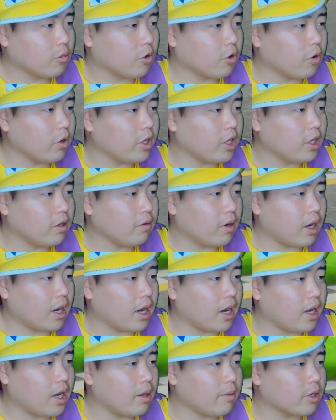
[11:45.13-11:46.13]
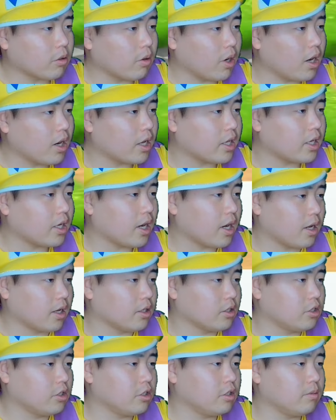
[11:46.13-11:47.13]
コインはあれば取らない
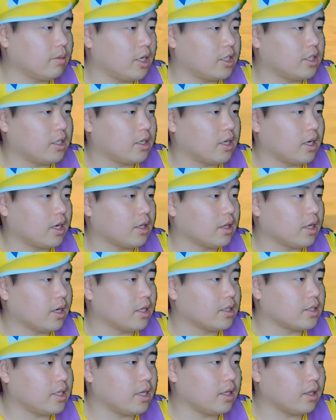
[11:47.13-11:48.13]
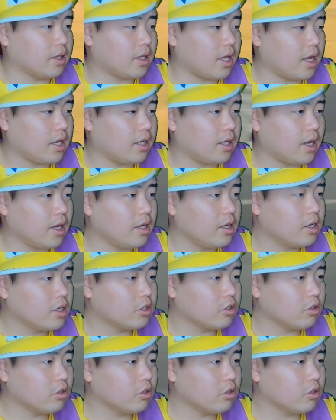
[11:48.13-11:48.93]
かん。10枚じゃなかったら絶対にな。